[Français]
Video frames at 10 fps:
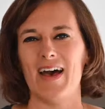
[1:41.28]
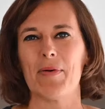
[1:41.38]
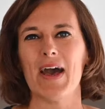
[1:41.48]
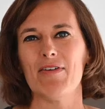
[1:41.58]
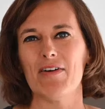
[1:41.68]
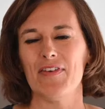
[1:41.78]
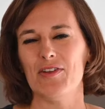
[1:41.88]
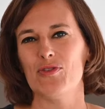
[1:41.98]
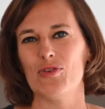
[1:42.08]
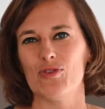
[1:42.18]
Après avoir
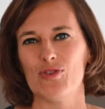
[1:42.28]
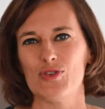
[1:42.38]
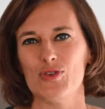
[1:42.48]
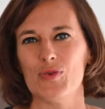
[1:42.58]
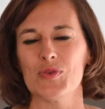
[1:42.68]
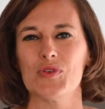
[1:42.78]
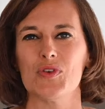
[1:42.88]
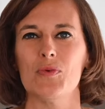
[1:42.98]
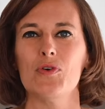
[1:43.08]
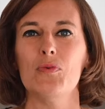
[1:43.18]
fait une cure de jus, on se
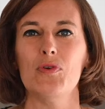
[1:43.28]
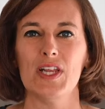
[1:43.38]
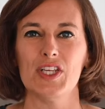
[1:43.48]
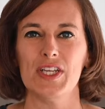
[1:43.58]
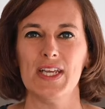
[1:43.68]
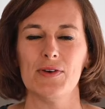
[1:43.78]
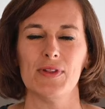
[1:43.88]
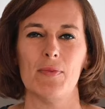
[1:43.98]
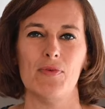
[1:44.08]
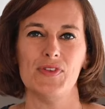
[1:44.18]
sent beaucoup plus léger et
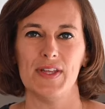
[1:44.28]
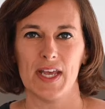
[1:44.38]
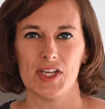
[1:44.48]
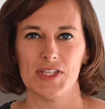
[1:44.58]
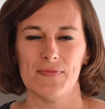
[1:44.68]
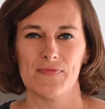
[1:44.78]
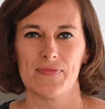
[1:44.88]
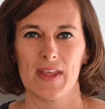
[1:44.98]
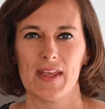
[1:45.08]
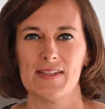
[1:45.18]
on a plus d'énergie.
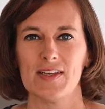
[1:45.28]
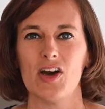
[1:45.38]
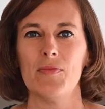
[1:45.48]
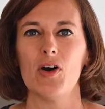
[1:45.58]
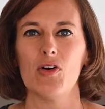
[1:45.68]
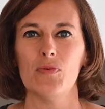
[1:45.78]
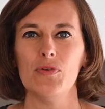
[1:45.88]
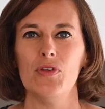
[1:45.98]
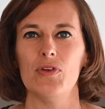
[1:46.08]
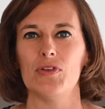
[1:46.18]
C'est comme un
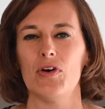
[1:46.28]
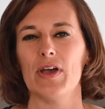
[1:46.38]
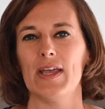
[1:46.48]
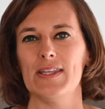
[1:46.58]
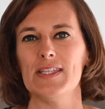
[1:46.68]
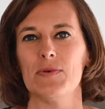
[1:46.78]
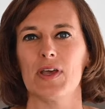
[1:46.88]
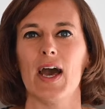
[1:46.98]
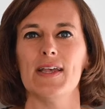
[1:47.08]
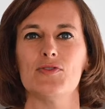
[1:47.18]
reboot de notre organisme
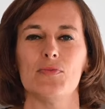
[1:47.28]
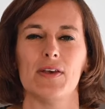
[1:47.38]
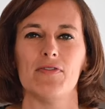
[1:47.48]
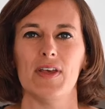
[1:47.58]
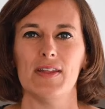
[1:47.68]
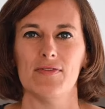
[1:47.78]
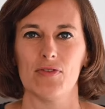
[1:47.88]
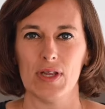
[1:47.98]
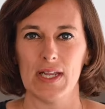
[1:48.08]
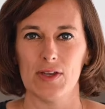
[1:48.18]
grâce aux bienfaits des fruits et